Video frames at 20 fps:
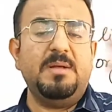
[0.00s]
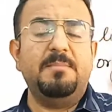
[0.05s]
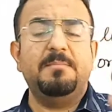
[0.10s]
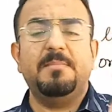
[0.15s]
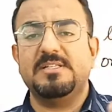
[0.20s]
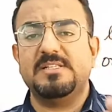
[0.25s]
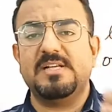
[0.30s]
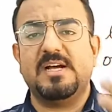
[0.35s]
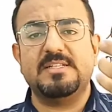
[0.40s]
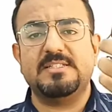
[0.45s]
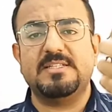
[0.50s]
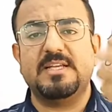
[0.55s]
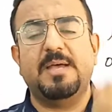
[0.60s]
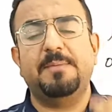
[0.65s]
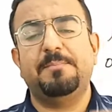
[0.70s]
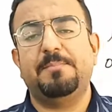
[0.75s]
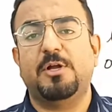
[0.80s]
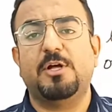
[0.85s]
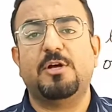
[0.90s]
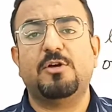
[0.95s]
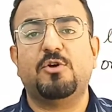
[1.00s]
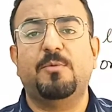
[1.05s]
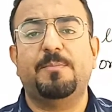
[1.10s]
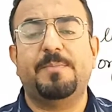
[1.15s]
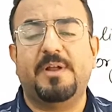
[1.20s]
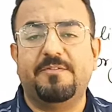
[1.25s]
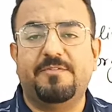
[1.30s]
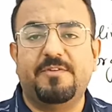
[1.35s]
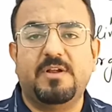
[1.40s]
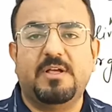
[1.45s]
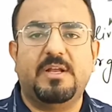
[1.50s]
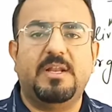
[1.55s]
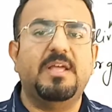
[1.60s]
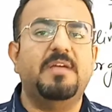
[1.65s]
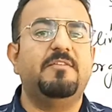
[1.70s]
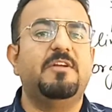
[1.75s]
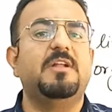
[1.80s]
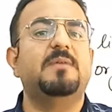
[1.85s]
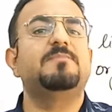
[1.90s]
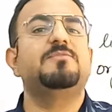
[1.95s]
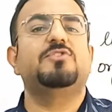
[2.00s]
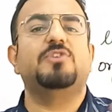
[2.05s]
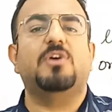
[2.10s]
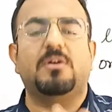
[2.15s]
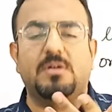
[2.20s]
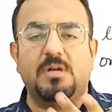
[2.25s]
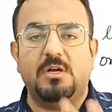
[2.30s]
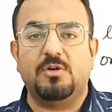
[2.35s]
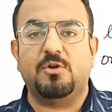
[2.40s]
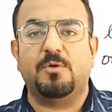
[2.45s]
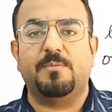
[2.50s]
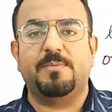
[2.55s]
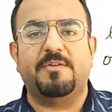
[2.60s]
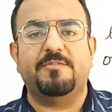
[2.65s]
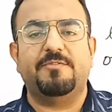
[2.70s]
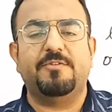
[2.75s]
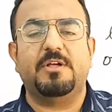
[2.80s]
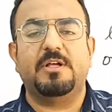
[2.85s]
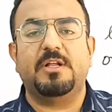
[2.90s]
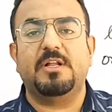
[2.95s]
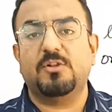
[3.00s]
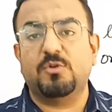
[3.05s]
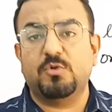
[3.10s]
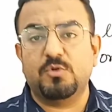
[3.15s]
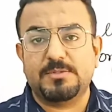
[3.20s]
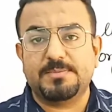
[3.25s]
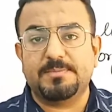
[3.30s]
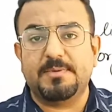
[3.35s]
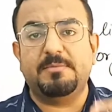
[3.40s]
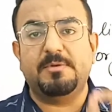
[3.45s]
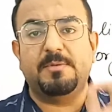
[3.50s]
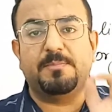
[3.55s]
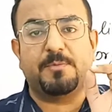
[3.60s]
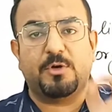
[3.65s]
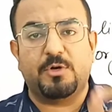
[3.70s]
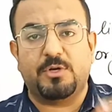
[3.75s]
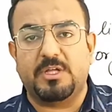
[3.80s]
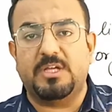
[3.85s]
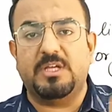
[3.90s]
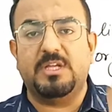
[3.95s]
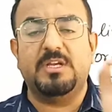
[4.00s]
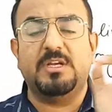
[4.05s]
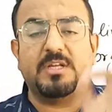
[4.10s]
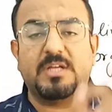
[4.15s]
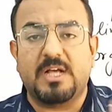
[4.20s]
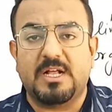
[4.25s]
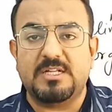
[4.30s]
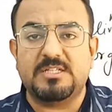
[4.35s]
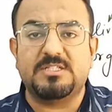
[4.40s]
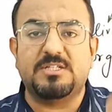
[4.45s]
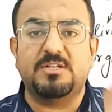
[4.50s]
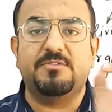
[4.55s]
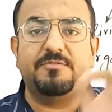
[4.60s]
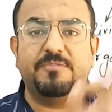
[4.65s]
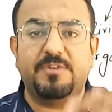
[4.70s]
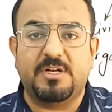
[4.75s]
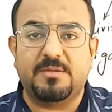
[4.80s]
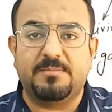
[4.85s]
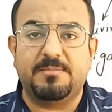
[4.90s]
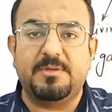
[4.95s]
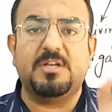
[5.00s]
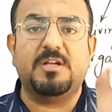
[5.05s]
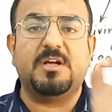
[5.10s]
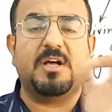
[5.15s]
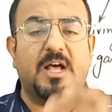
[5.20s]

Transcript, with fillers: बाजार से आए प्रोडक्ट को प्रेफर करें इवन हम चॉकलेट को प्रेफर करें तो उसमें भी प्रोटीन कैल्शियम विटामिन